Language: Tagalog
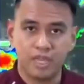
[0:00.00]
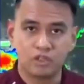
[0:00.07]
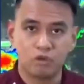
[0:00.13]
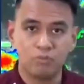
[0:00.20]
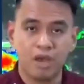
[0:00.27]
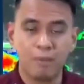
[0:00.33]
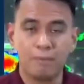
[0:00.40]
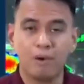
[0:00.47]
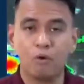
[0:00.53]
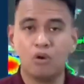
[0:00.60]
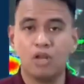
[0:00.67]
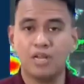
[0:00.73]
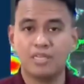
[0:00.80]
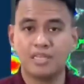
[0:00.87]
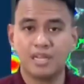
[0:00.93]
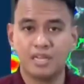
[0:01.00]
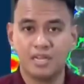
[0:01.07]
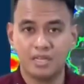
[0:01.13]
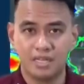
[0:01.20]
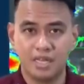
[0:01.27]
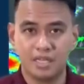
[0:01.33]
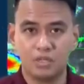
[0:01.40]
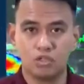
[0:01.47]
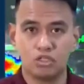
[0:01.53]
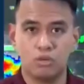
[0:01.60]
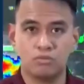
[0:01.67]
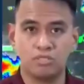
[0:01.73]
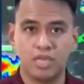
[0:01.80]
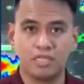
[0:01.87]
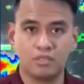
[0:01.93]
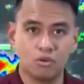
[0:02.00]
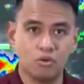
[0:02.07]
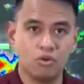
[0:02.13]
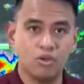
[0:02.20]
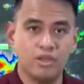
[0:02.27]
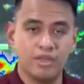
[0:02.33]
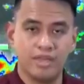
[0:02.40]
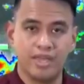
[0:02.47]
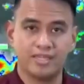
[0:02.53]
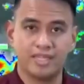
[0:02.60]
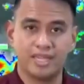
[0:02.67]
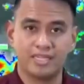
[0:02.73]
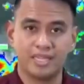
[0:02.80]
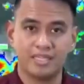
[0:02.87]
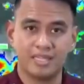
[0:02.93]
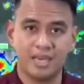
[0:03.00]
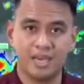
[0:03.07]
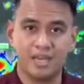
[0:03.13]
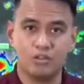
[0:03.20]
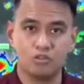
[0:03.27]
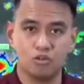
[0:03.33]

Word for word: Itong mga pag-ulan na dala ng thunderstorms na ito, hindi nagtatagal.